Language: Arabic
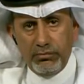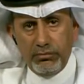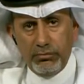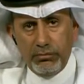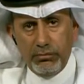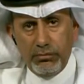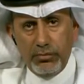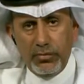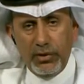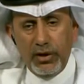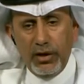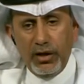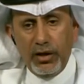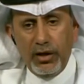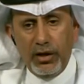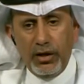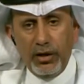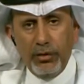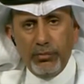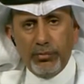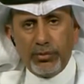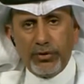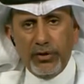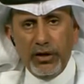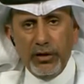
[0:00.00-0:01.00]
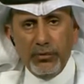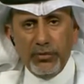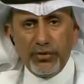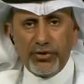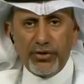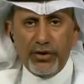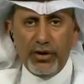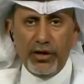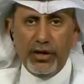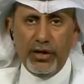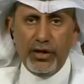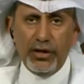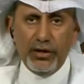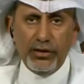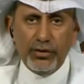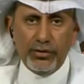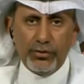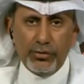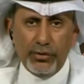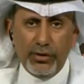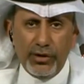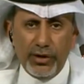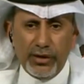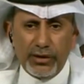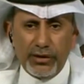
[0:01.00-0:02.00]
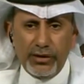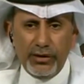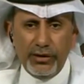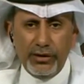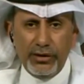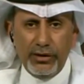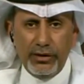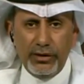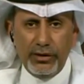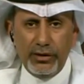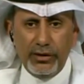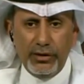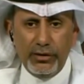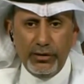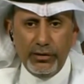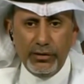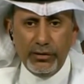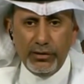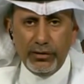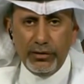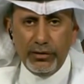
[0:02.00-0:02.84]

ما أحب كلمة راهنت ولكني